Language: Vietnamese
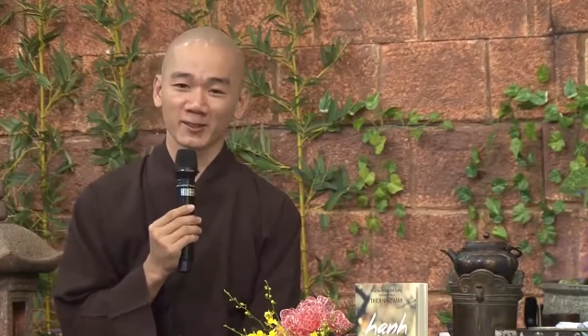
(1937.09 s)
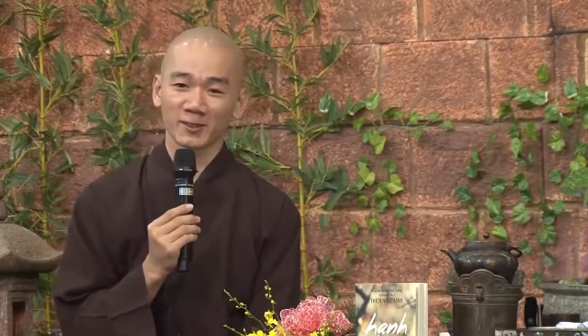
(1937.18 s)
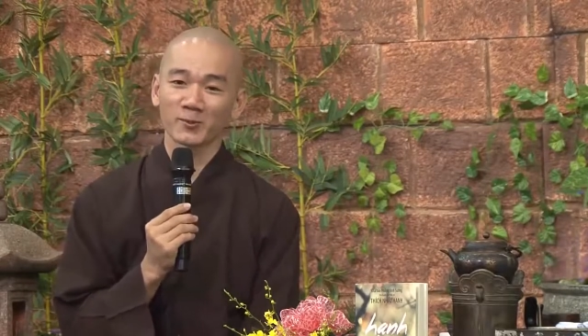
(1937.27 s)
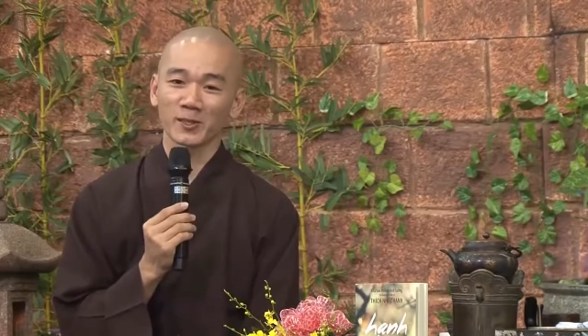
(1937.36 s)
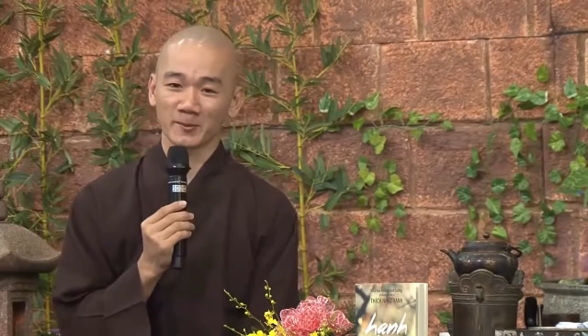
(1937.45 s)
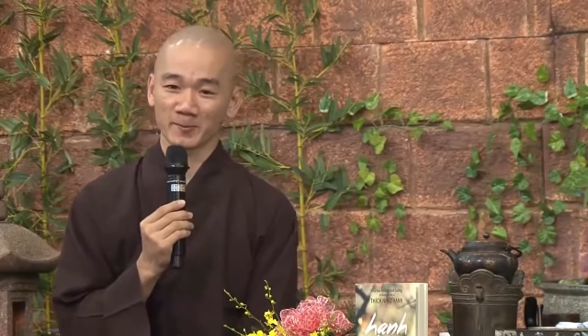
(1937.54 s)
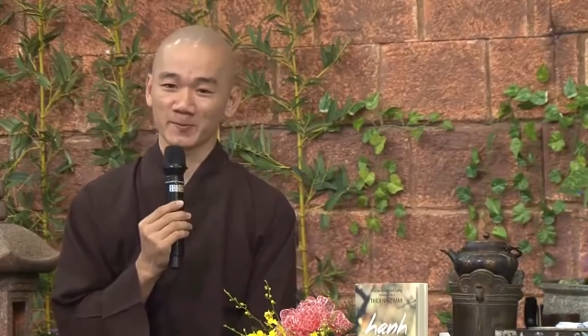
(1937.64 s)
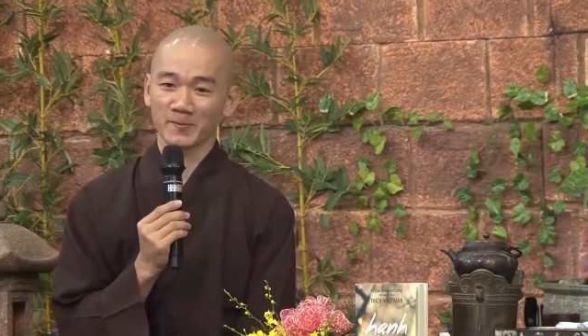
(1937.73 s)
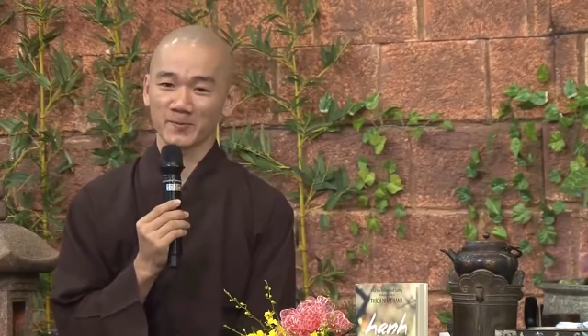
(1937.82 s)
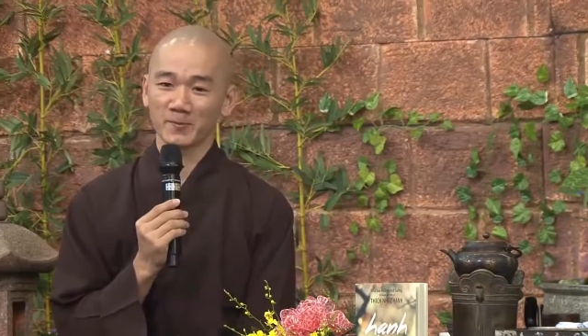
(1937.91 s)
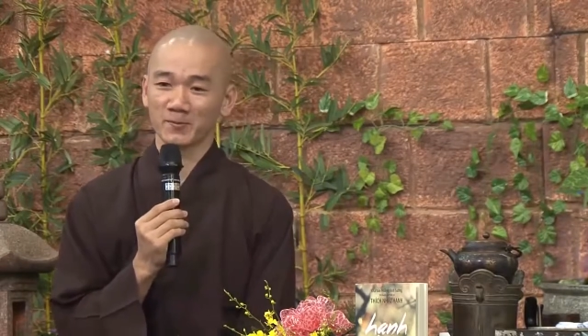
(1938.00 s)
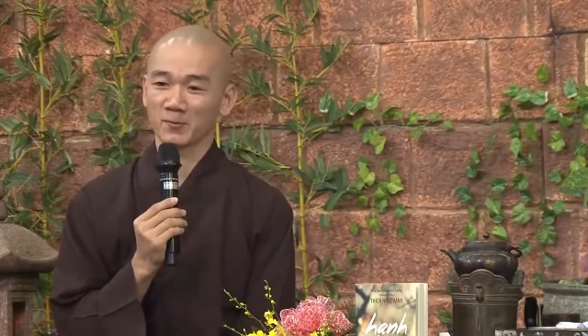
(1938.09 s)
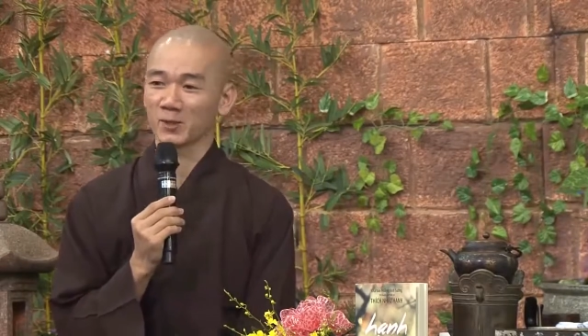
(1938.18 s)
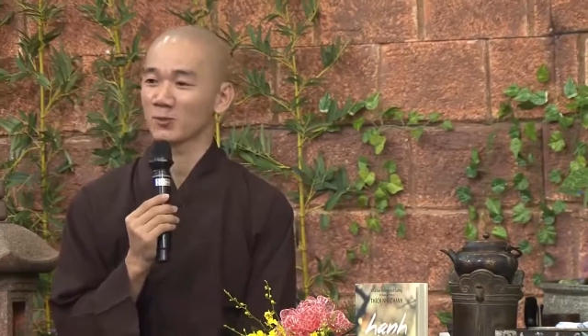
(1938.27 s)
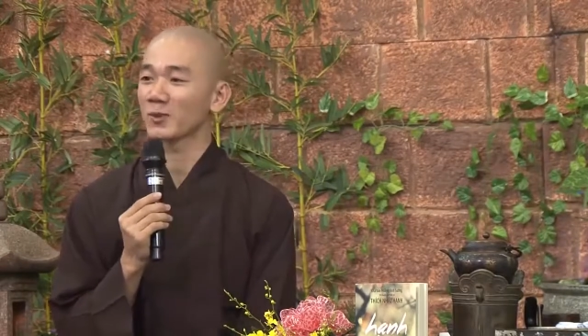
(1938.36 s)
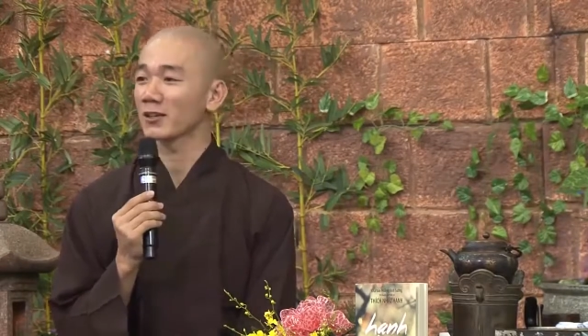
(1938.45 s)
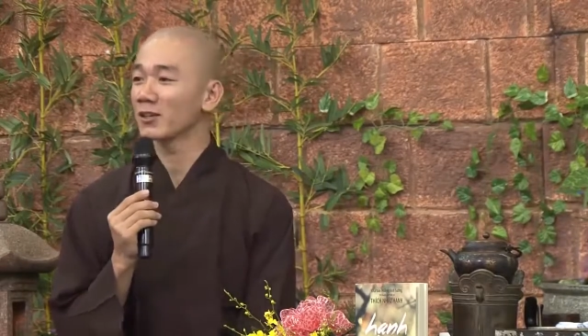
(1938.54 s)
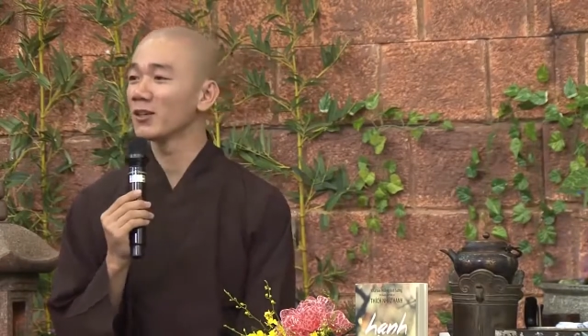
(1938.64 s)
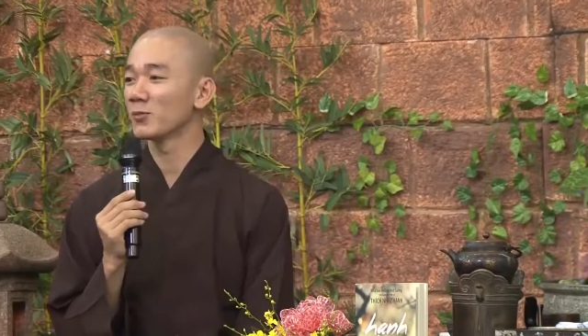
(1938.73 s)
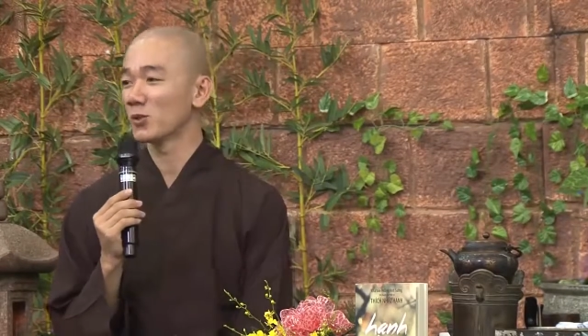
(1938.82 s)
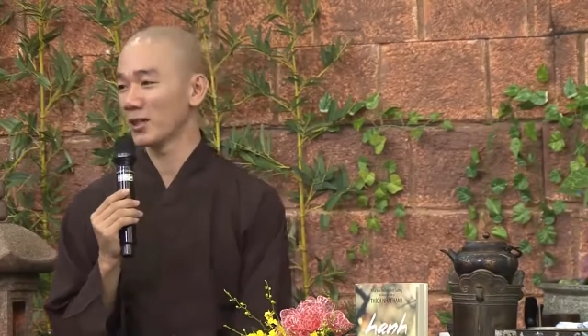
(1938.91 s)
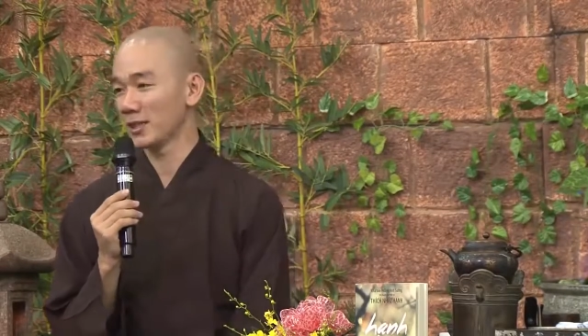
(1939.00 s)
đúng không ạ? Mà chúng ta
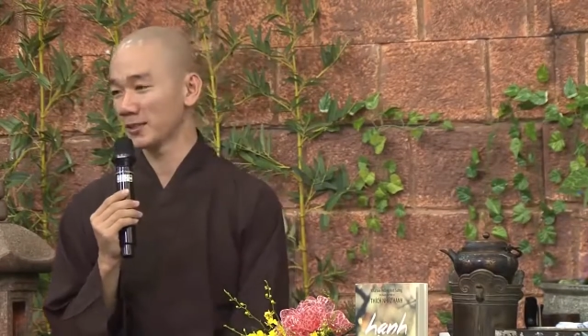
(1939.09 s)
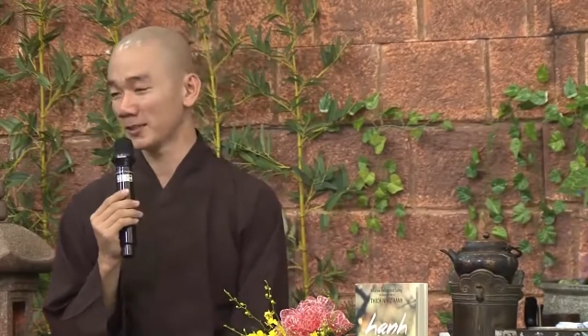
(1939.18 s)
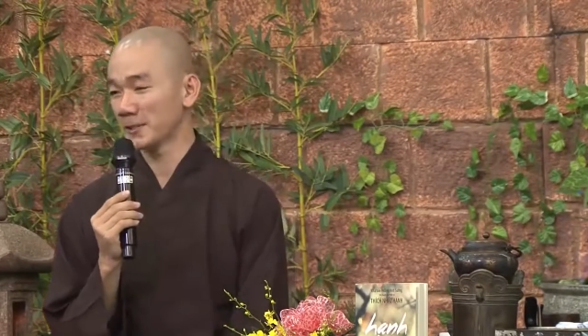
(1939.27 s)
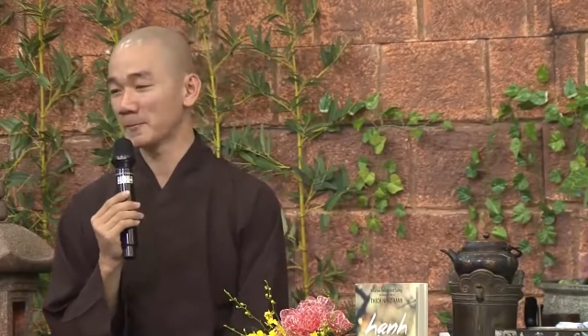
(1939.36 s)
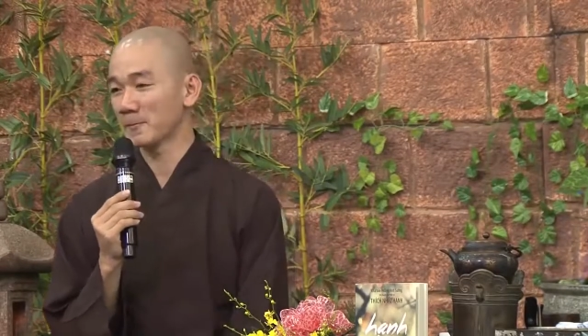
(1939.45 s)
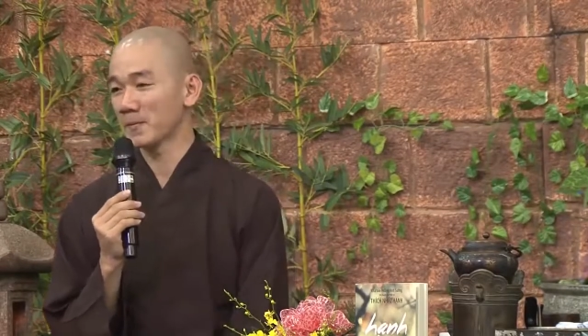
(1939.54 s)
thương một người ăn xin.